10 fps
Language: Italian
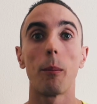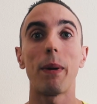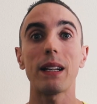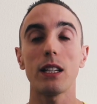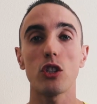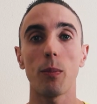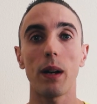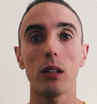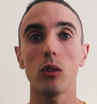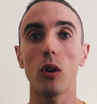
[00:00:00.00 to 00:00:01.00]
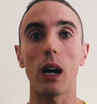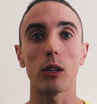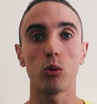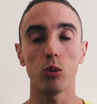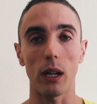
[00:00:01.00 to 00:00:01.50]
Partecipando
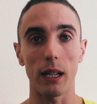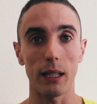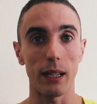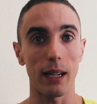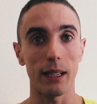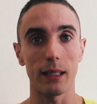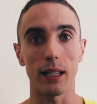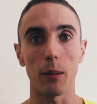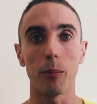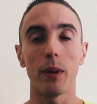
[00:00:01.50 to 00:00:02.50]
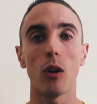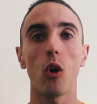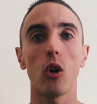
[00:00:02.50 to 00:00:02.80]
tu, alle, alle, tappe,